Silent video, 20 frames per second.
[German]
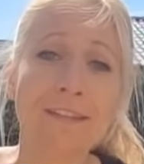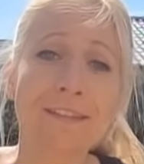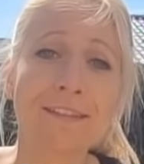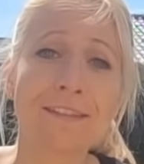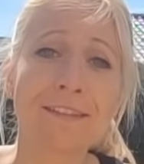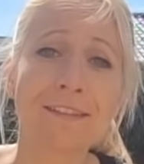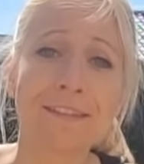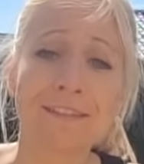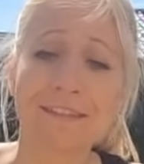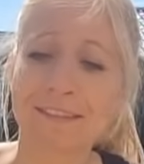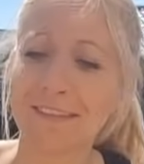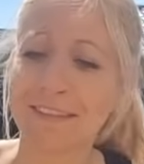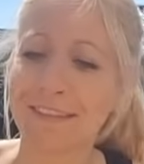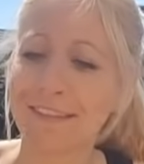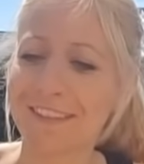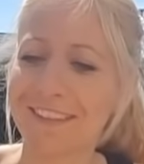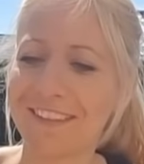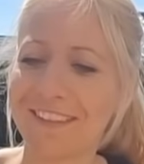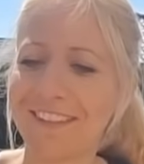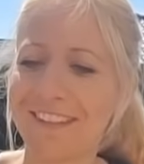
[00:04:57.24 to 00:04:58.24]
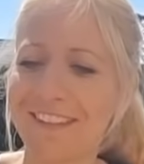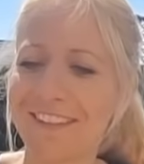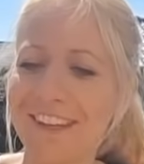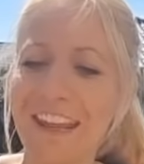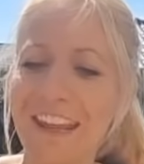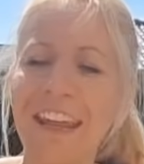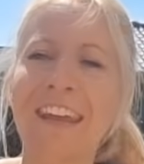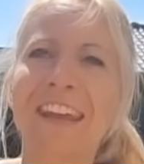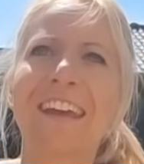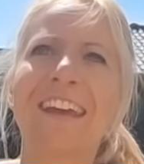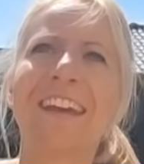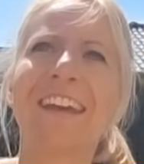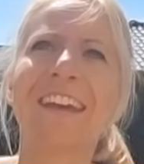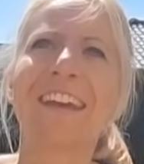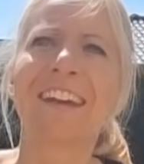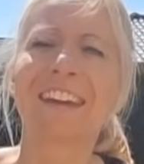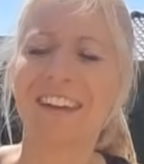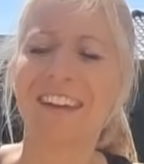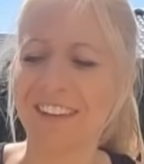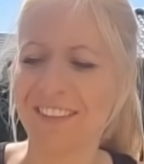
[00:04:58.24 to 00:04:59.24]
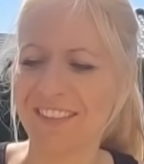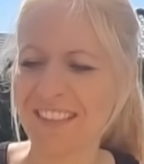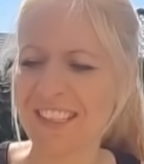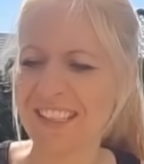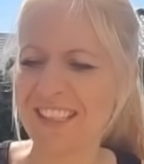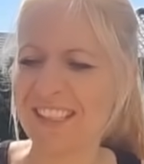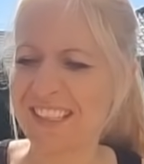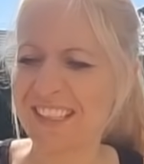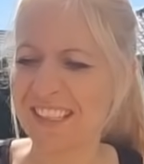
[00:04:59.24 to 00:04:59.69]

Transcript: Nein. Nee? Nein. Was denn?